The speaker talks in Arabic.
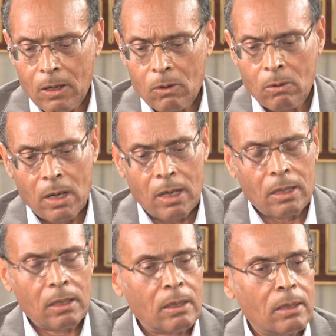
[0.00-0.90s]

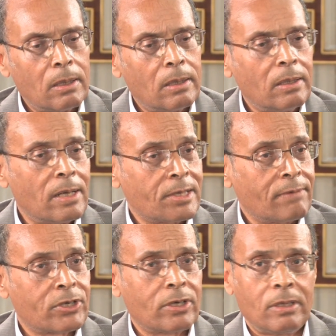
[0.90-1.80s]

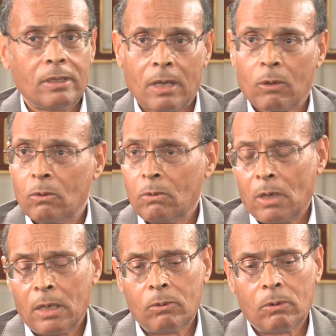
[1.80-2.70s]
وللأسف الشديد
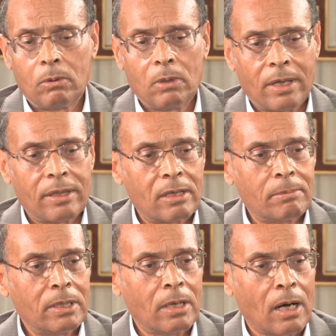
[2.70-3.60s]
أقول أن الكثير
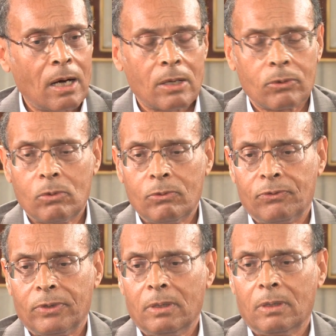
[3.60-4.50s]
منا انخرطوا
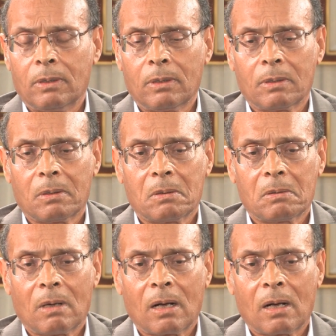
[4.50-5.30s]
في آه،